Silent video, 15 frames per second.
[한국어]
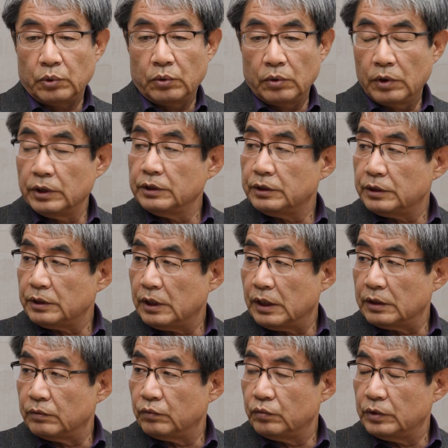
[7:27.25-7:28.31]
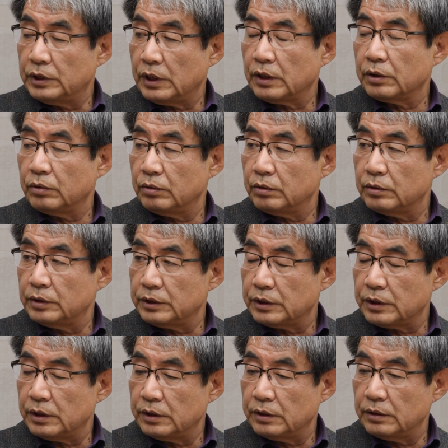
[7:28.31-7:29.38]
보건 시간, 위생 교육을
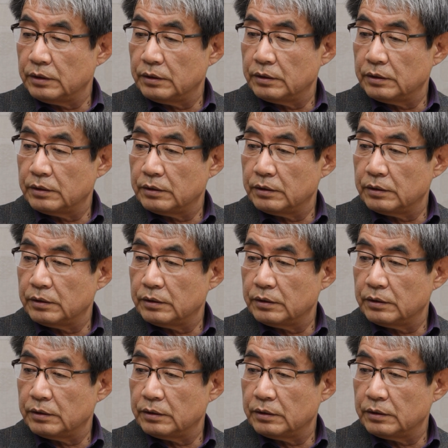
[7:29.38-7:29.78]
시키는